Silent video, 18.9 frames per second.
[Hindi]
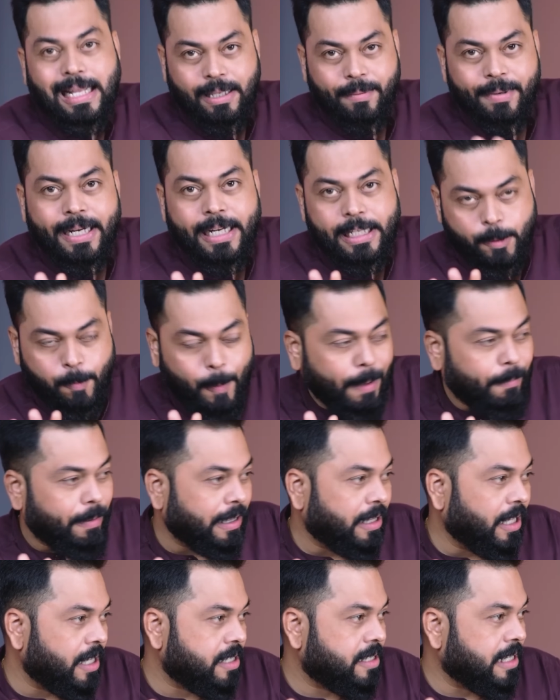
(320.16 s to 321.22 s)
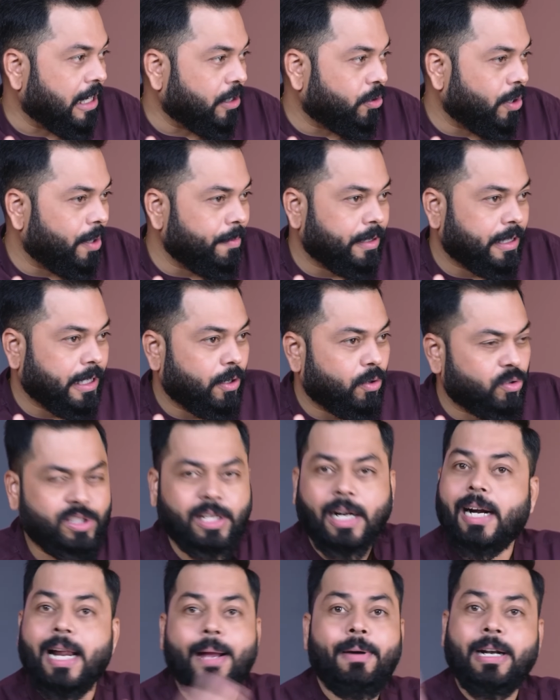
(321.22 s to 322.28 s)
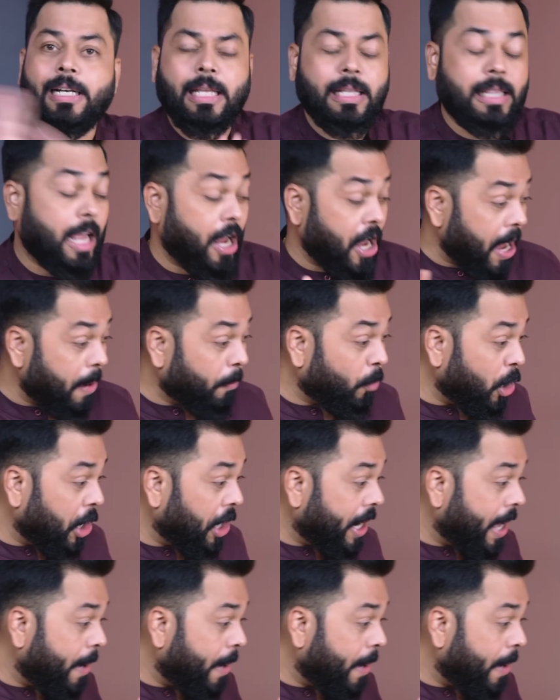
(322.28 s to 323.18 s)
आता मी डिस्प्लेबद्दलच सांगतो मित्रांनो सगळे म्हणतात ना एमोलेड